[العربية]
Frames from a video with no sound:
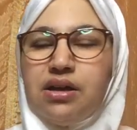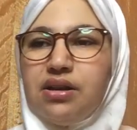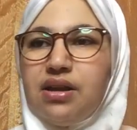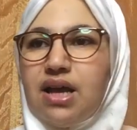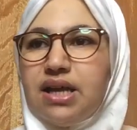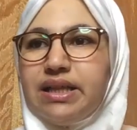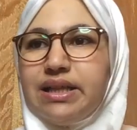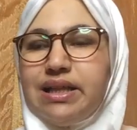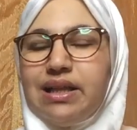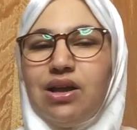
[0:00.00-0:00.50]

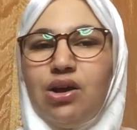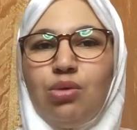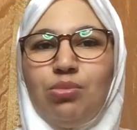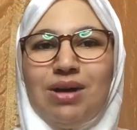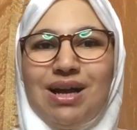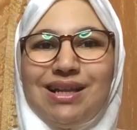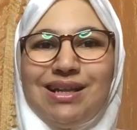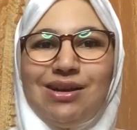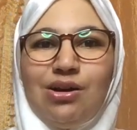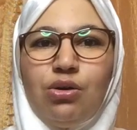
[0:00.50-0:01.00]
ناضت
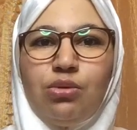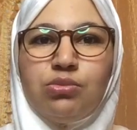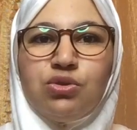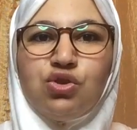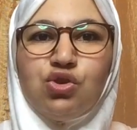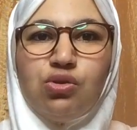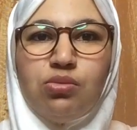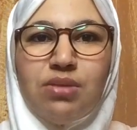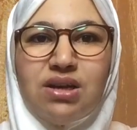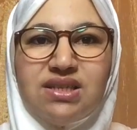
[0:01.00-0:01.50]
ليهم قالت لهم
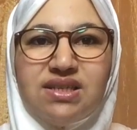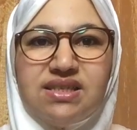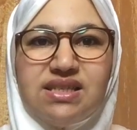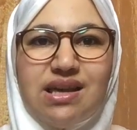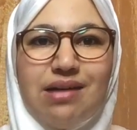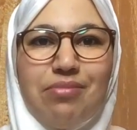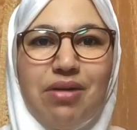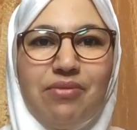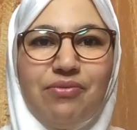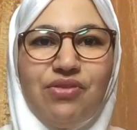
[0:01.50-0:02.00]
نتوما
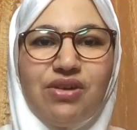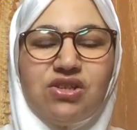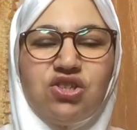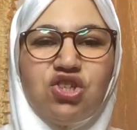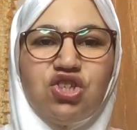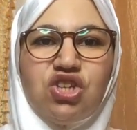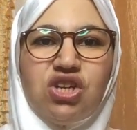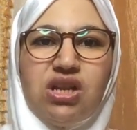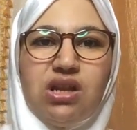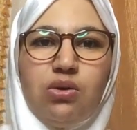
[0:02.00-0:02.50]
السبب في
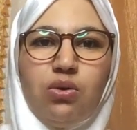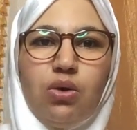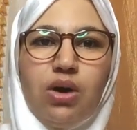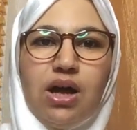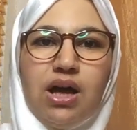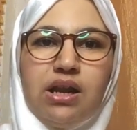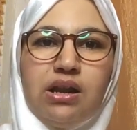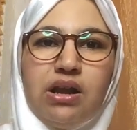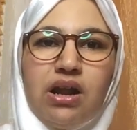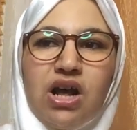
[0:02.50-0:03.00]
الشيء اللي
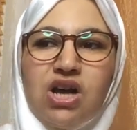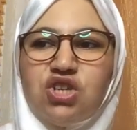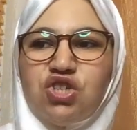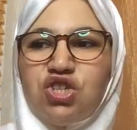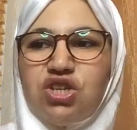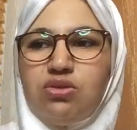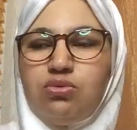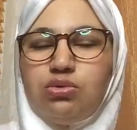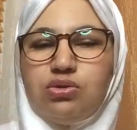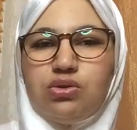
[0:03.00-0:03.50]
وقع
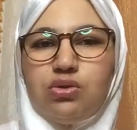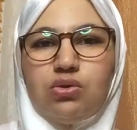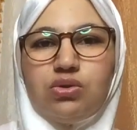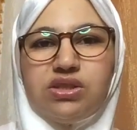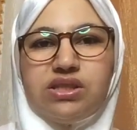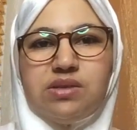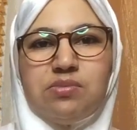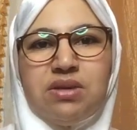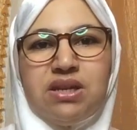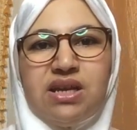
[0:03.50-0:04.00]
لراجلي ولدوك
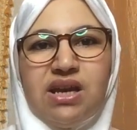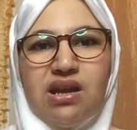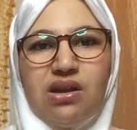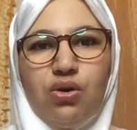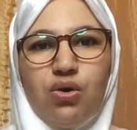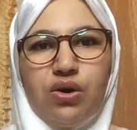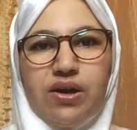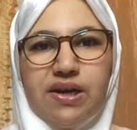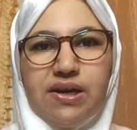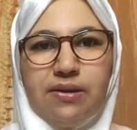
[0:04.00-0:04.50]
الثمانيه
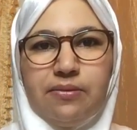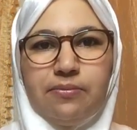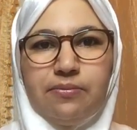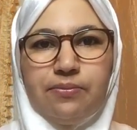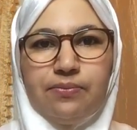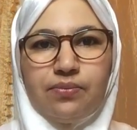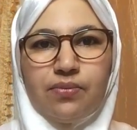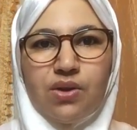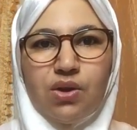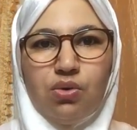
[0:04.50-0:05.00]
الاخرين
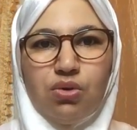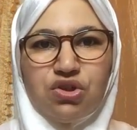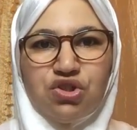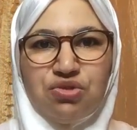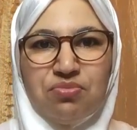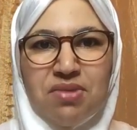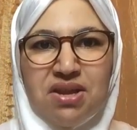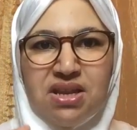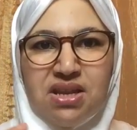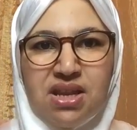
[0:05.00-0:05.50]

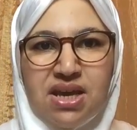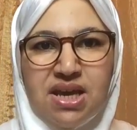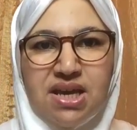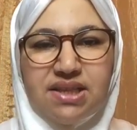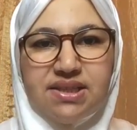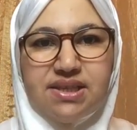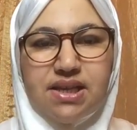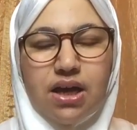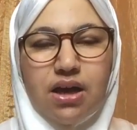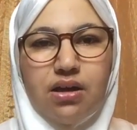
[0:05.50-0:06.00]
واش من
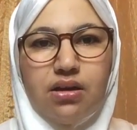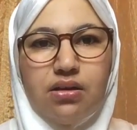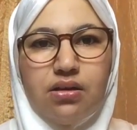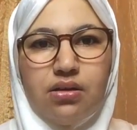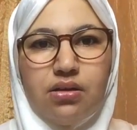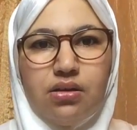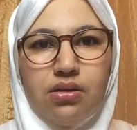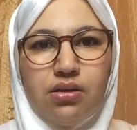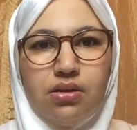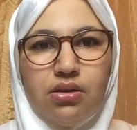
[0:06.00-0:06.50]
نيتك
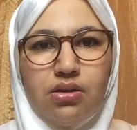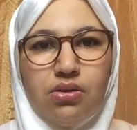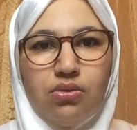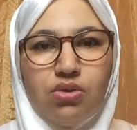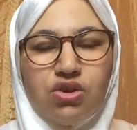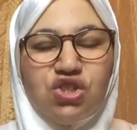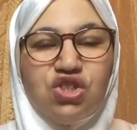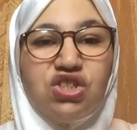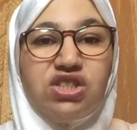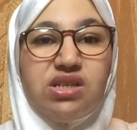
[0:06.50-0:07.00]

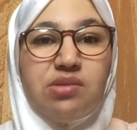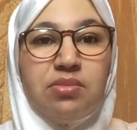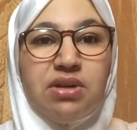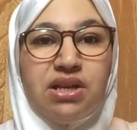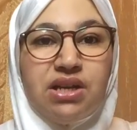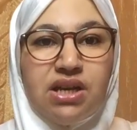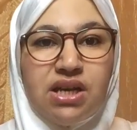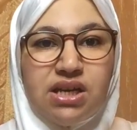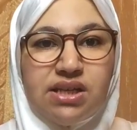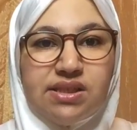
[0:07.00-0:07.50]
واش انت
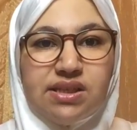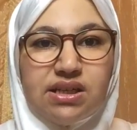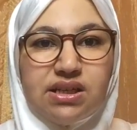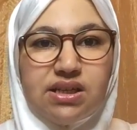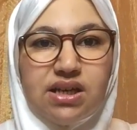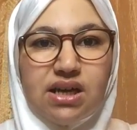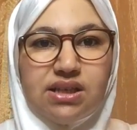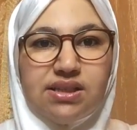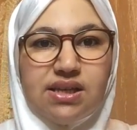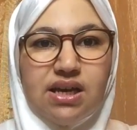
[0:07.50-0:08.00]
من نيتك
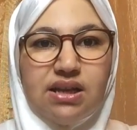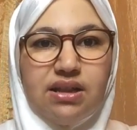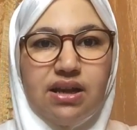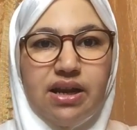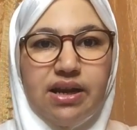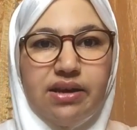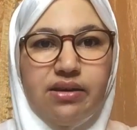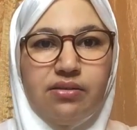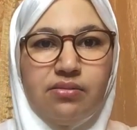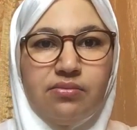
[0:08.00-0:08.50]

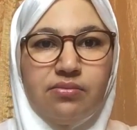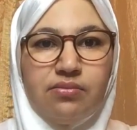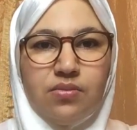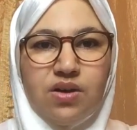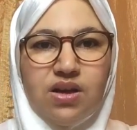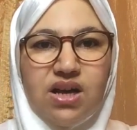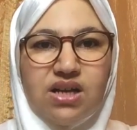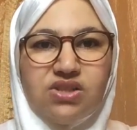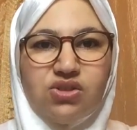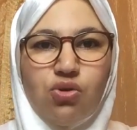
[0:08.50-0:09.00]
كتهضري
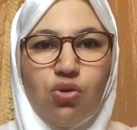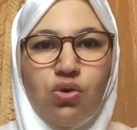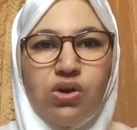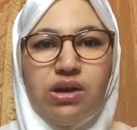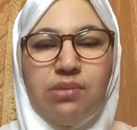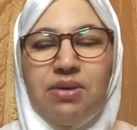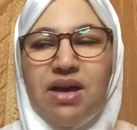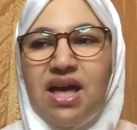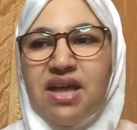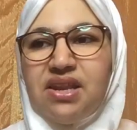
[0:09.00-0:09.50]

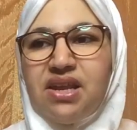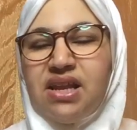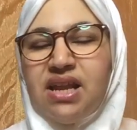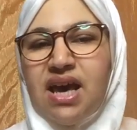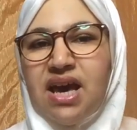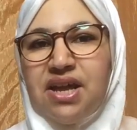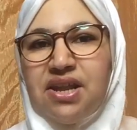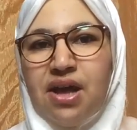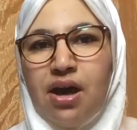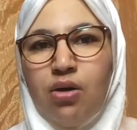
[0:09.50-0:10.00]
كتقولي
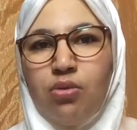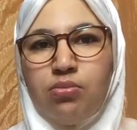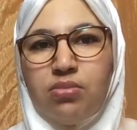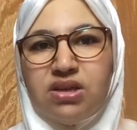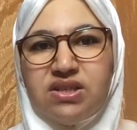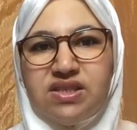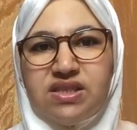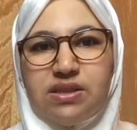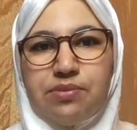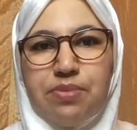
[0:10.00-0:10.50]
باننا حنا
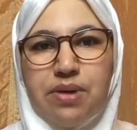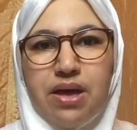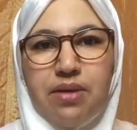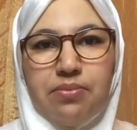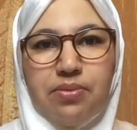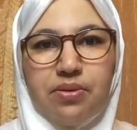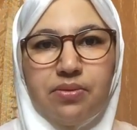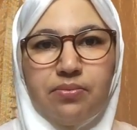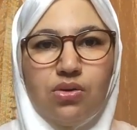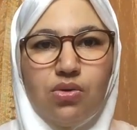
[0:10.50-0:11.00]
هما
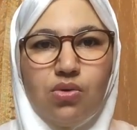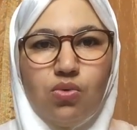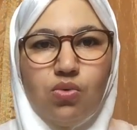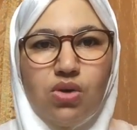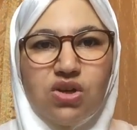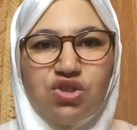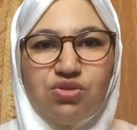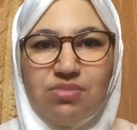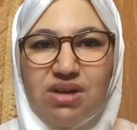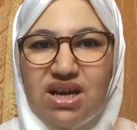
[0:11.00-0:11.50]
السباب
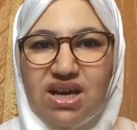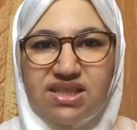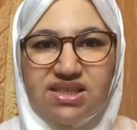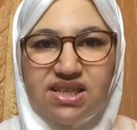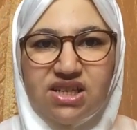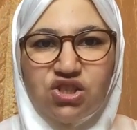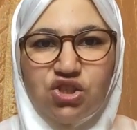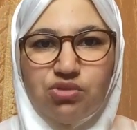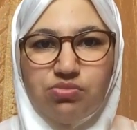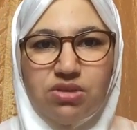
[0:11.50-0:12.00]
واش ما
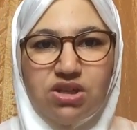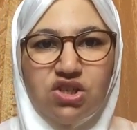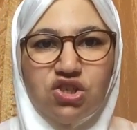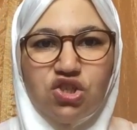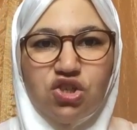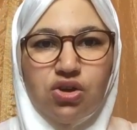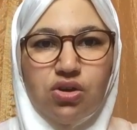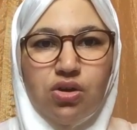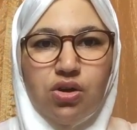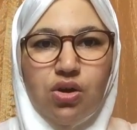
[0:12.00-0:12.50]

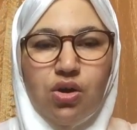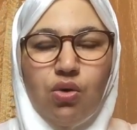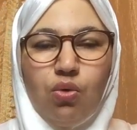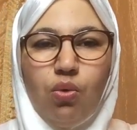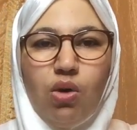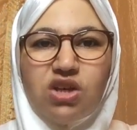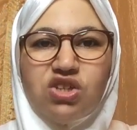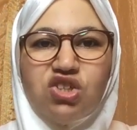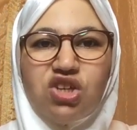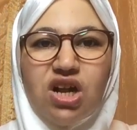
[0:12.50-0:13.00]
كتحشميش
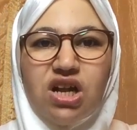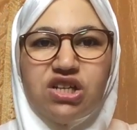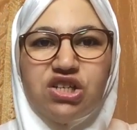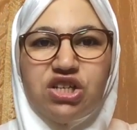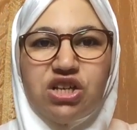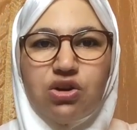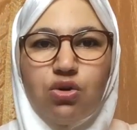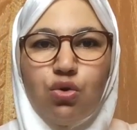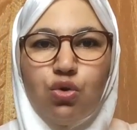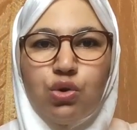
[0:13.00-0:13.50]
واش
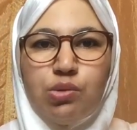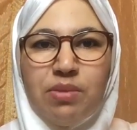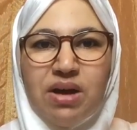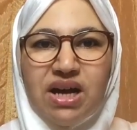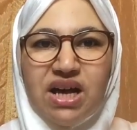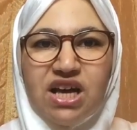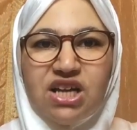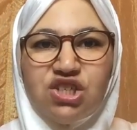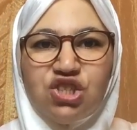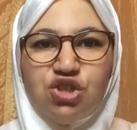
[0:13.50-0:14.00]
راجلك كون ما
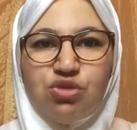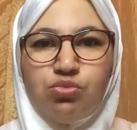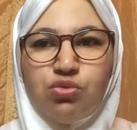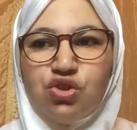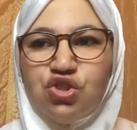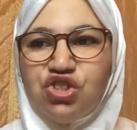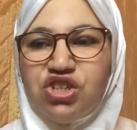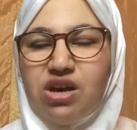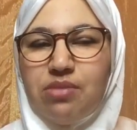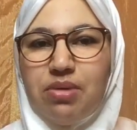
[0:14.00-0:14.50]
كانش
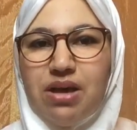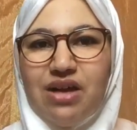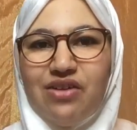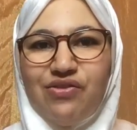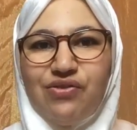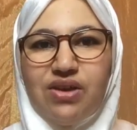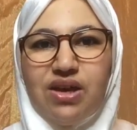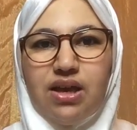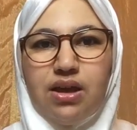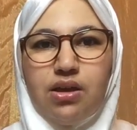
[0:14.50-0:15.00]
مشتبه
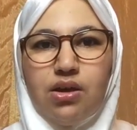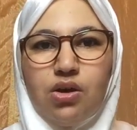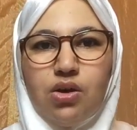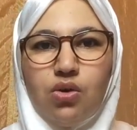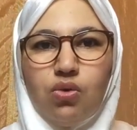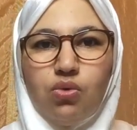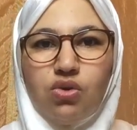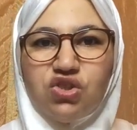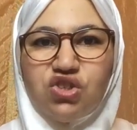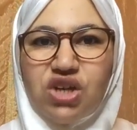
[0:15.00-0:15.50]
فيه
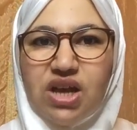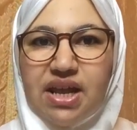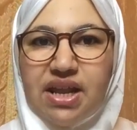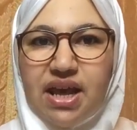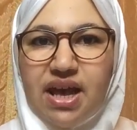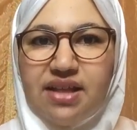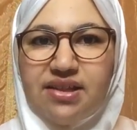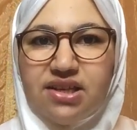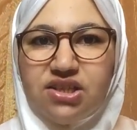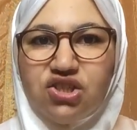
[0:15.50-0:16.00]
واش كان
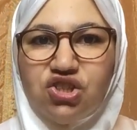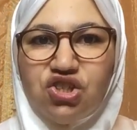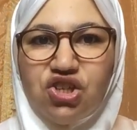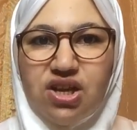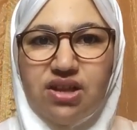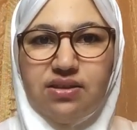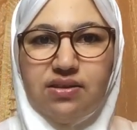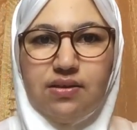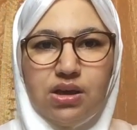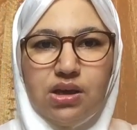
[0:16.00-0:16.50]
غادي
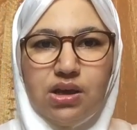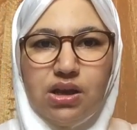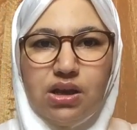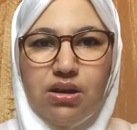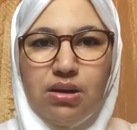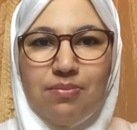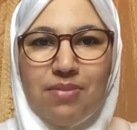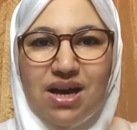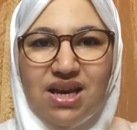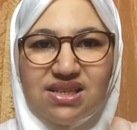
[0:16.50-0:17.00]
تشد
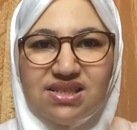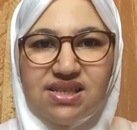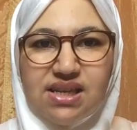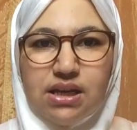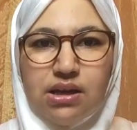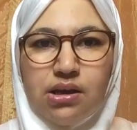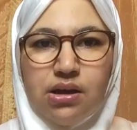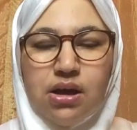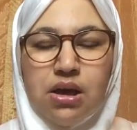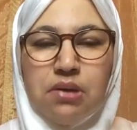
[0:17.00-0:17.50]

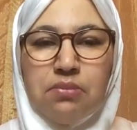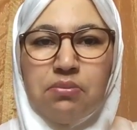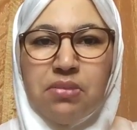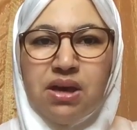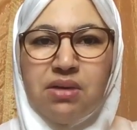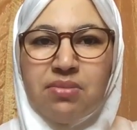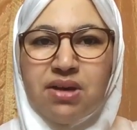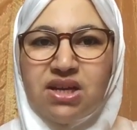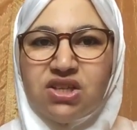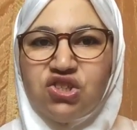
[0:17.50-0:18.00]
المخزن
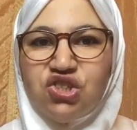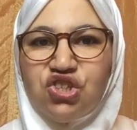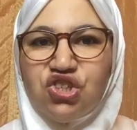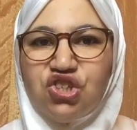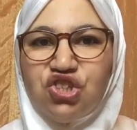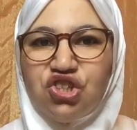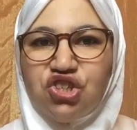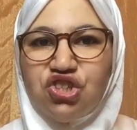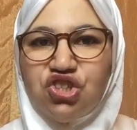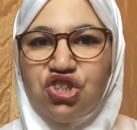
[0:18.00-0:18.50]
ما يمكنش
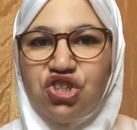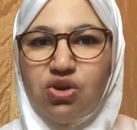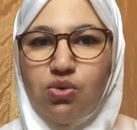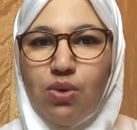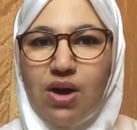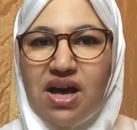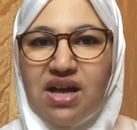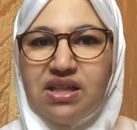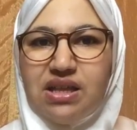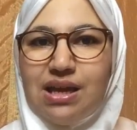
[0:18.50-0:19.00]
يشد شي
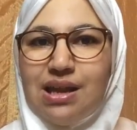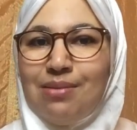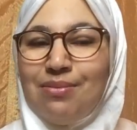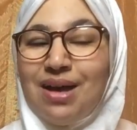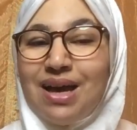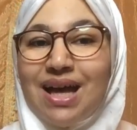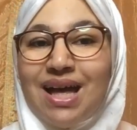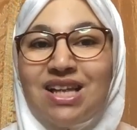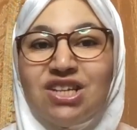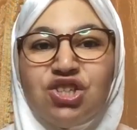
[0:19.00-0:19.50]
واحد الا
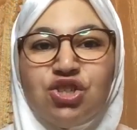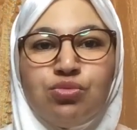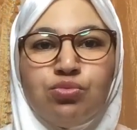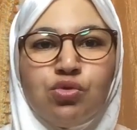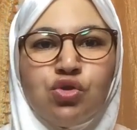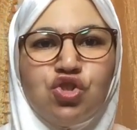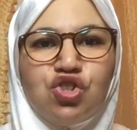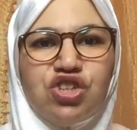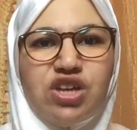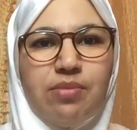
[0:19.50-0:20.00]
ما كانش
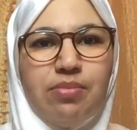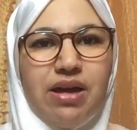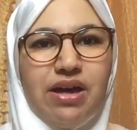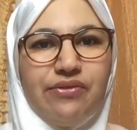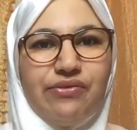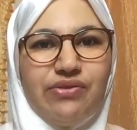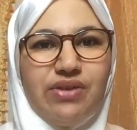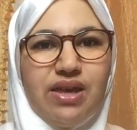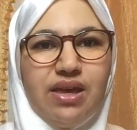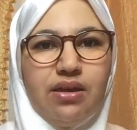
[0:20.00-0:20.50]
مشتبه
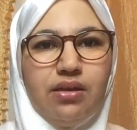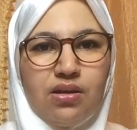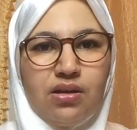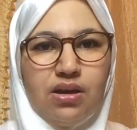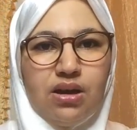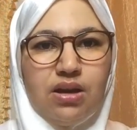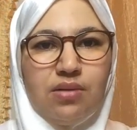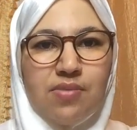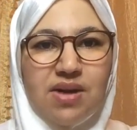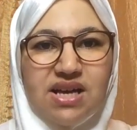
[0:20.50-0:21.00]
فيه
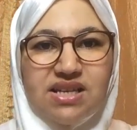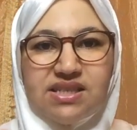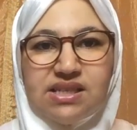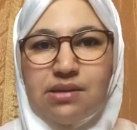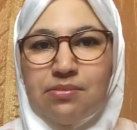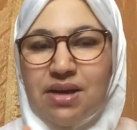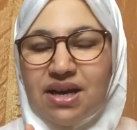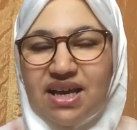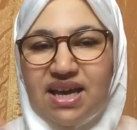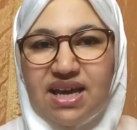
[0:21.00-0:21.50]

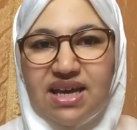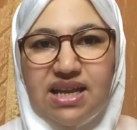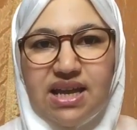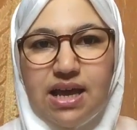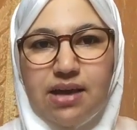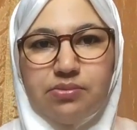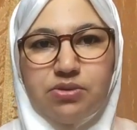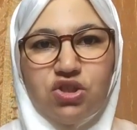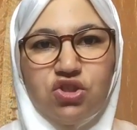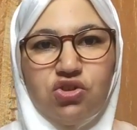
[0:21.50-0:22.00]
المخزن ما
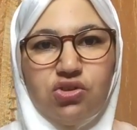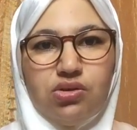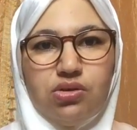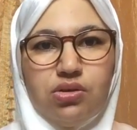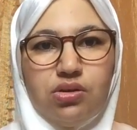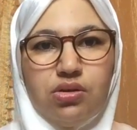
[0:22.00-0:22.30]
كيلعبش